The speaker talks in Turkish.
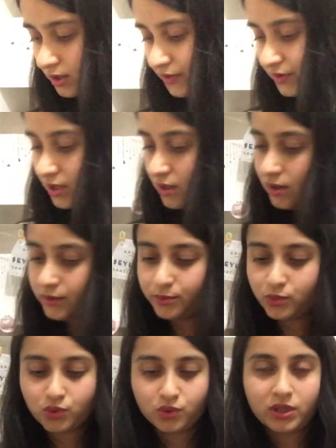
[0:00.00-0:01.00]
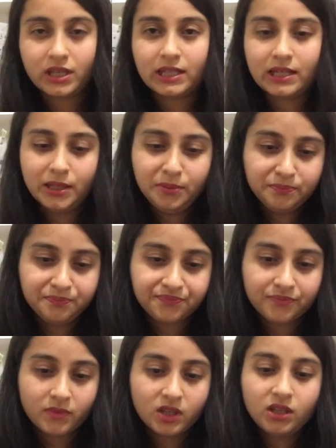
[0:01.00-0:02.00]
defter aldım bununla ilgili
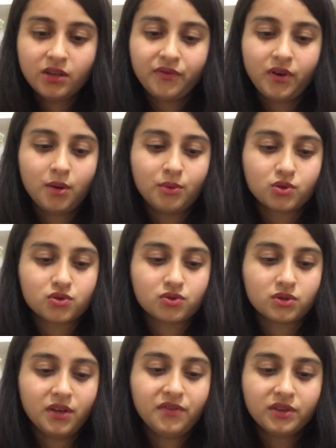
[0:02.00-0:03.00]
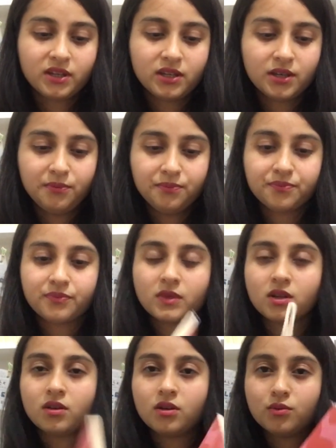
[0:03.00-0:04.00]
yine Fabox'un defteri
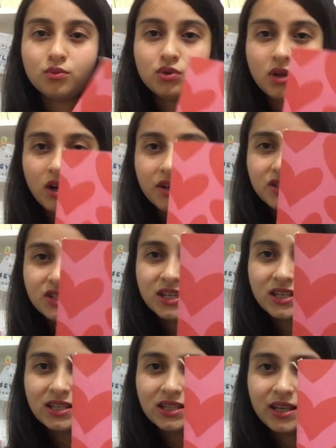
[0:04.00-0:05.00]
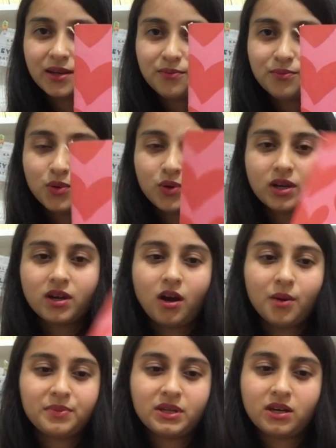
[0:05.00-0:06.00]
bu da aynı şekilde böyle
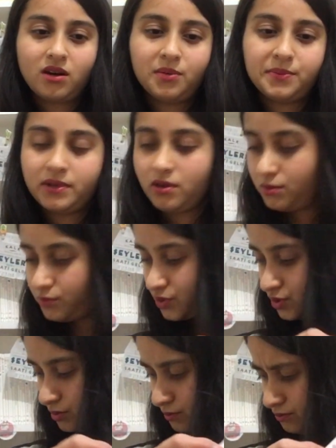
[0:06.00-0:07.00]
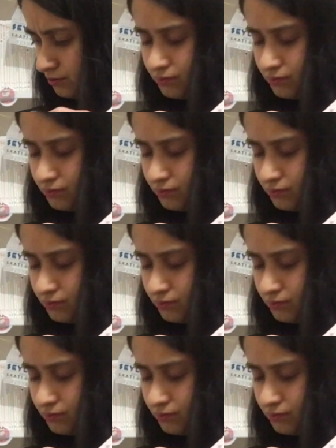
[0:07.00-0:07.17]
kalpli kalpli almışım.